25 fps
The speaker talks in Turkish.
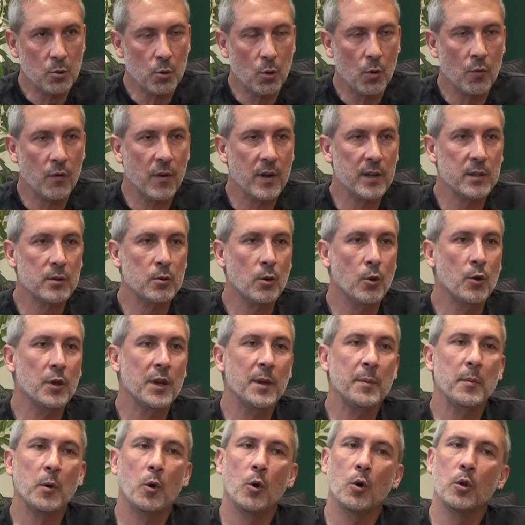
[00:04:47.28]
çok fazla
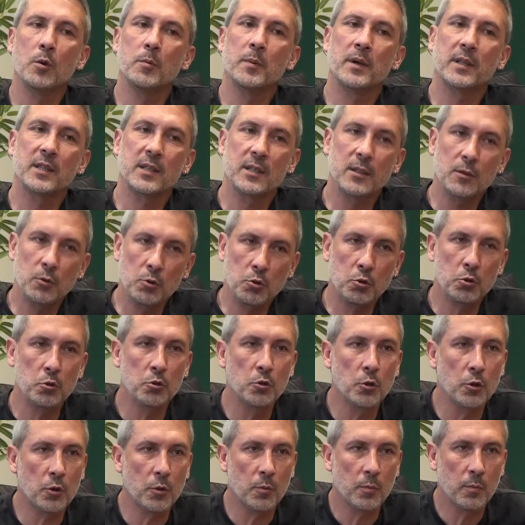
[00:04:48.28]
önemi olmadığını
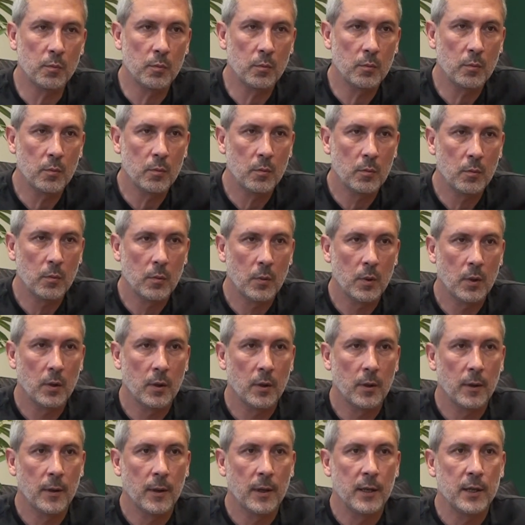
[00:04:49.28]
düşünüyorum.
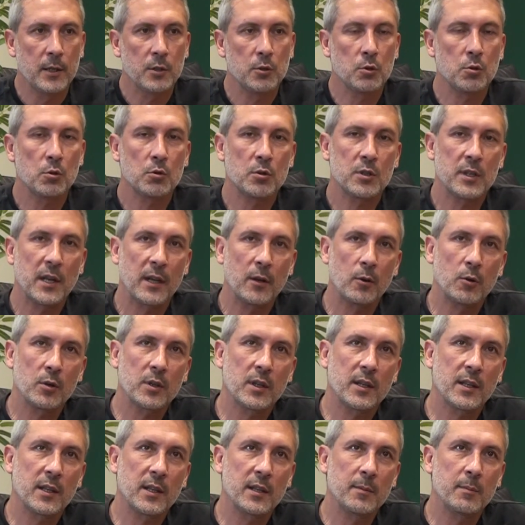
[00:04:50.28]
Sevgi. Çünkü sen
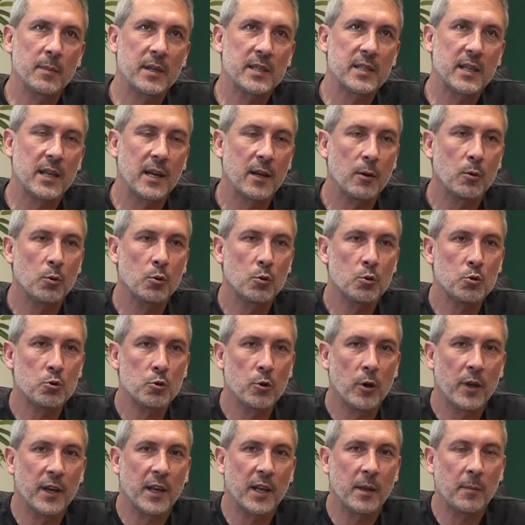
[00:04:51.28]
orada dedin mesela kuru
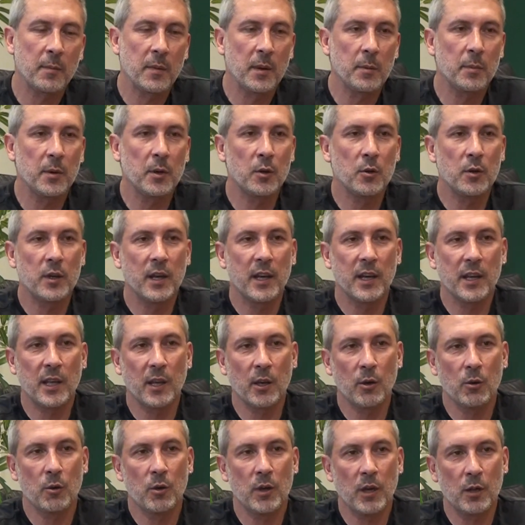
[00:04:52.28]
soğan ekmeği bir gün yer, iki gün